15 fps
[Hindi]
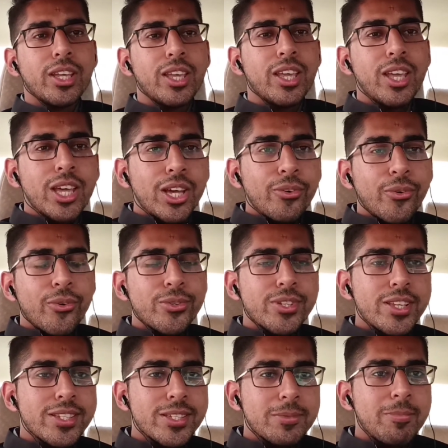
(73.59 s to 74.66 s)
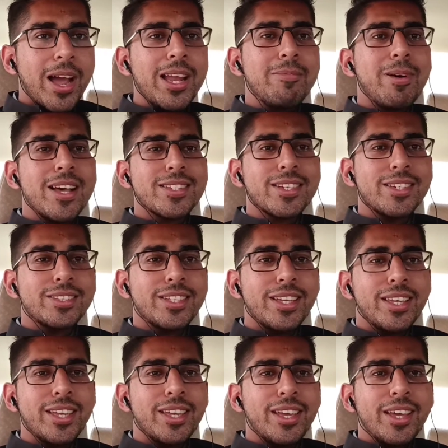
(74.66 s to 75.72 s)
हैं वो उसे स्माइल पास करते
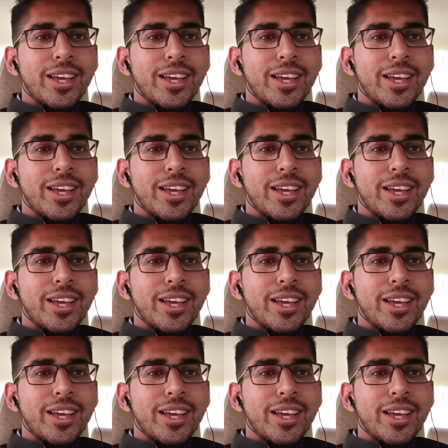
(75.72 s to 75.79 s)
हैं